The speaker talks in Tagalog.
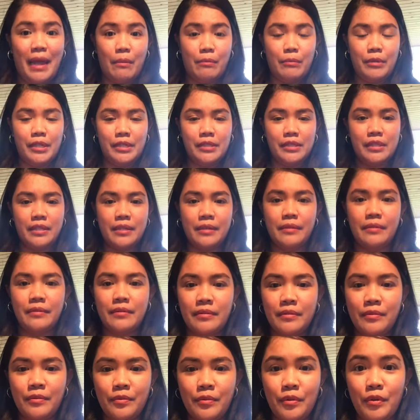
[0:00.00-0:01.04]
Emirates.
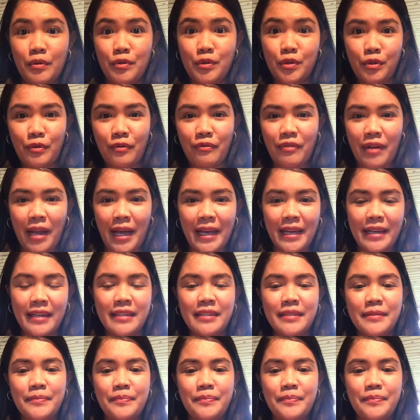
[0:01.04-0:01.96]
We used to fly.